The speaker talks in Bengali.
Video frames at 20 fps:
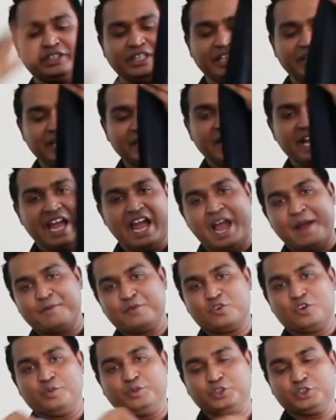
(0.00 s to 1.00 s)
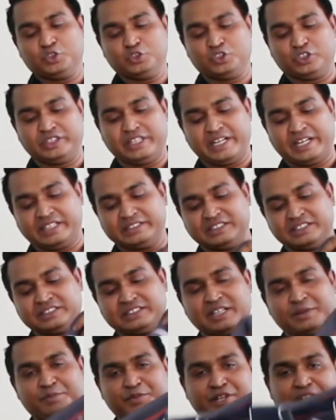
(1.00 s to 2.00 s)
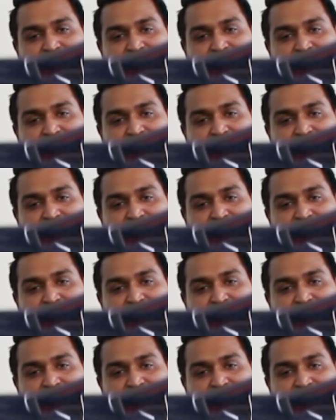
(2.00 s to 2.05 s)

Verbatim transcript: ব্যান্ড থাকবে এবং এটার